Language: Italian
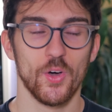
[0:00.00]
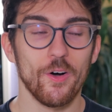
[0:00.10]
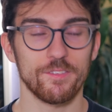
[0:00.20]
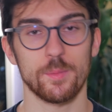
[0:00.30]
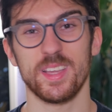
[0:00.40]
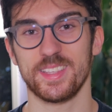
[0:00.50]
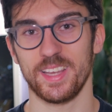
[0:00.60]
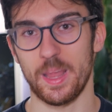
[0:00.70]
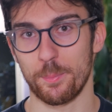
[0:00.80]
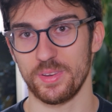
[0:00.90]
Ovviamente
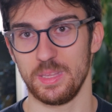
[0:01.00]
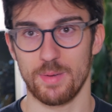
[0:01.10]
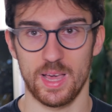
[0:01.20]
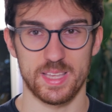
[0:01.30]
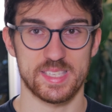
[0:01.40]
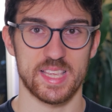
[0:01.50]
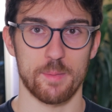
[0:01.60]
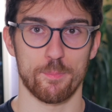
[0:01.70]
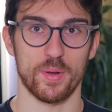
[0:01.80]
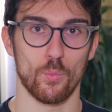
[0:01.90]
la prima è
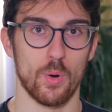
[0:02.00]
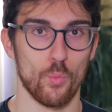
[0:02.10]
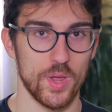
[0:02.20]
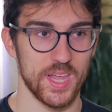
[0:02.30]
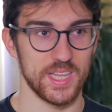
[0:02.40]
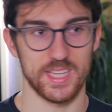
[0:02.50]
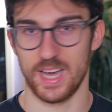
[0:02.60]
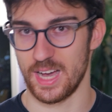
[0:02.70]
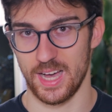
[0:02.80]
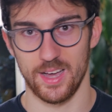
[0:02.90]
sempre
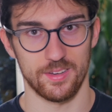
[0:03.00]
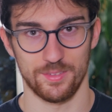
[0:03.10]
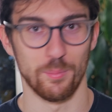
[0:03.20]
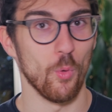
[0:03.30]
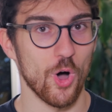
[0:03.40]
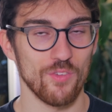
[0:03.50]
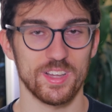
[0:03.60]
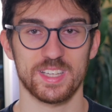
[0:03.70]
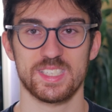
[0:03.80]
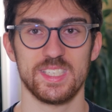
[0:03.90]
Huawei a
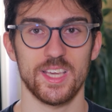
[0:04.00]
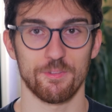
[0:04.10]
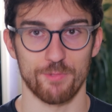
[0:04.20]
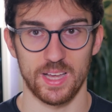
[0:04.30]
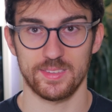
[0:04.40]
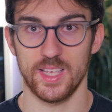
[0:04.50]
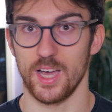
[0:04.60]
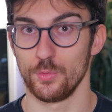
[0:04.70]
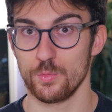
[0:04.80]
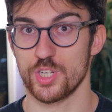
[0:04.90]
muoversi e infatti ha
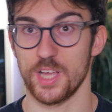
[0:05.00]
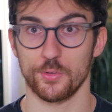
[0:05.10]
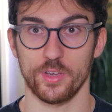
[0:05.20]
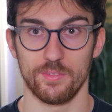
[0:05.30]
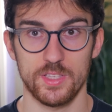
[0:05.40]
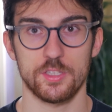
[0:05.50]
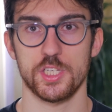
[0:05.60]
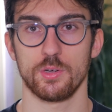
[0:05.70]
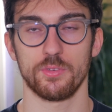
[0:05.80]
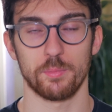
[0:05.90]
annunciato che il
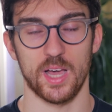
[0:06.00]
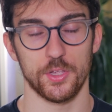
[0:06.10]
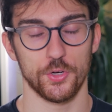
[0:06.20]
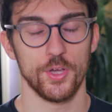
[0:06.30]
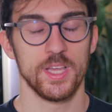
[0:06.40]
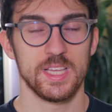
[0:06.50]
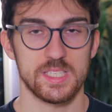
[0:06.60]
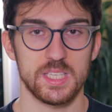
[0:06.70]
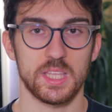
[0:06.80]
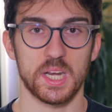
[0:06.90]
25 febbraio
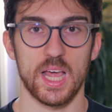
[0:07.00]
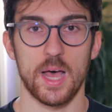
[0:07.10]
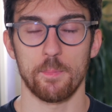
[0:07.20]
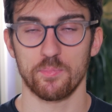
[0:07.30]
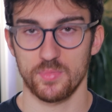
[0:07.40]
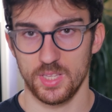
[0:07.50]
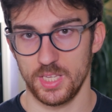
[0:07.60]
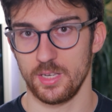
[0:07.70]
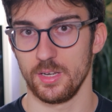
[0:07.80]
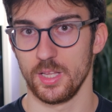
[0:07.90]
si terrà
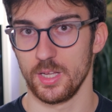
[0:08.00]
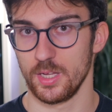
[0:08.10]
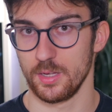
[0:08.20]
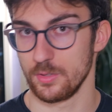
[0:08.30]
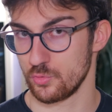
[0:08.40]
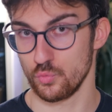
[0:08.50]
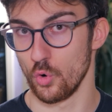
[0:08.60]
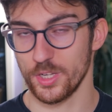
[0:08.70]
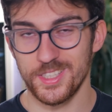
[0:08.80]
il eh, suo